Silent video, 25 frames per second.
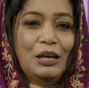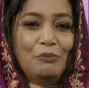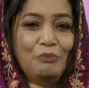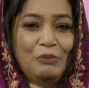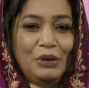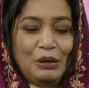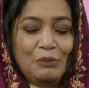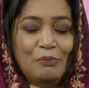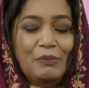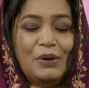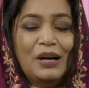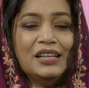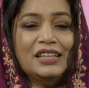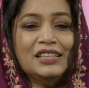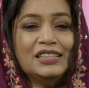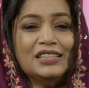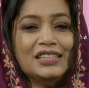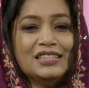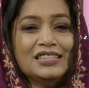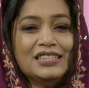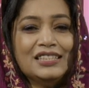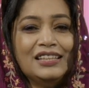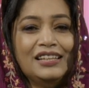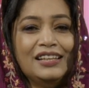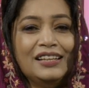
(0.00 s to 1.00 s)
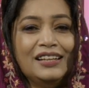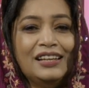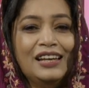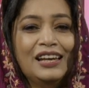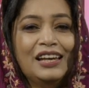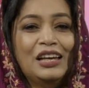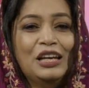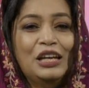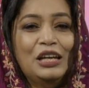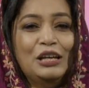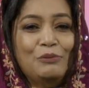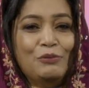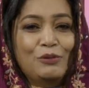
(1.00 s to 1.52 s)
মেহমান এসেছিলেন
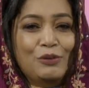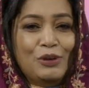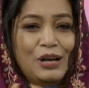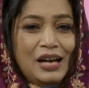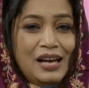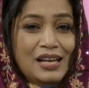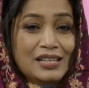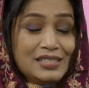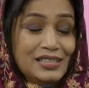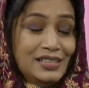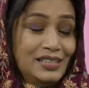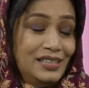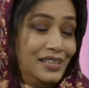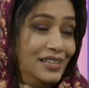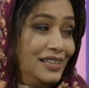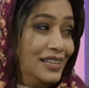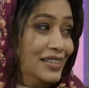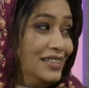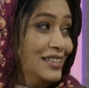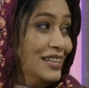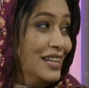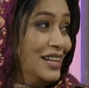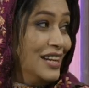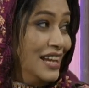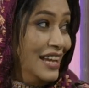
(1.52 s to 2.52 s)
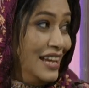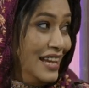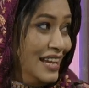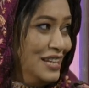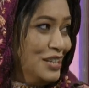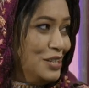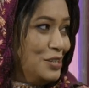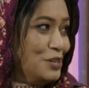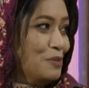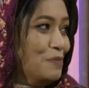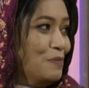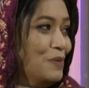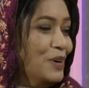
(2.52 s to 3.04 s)
এবং আজকের এই এই
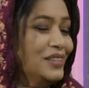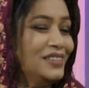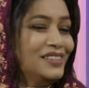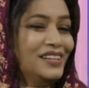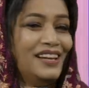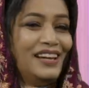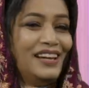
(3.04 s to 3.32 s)
সময়টা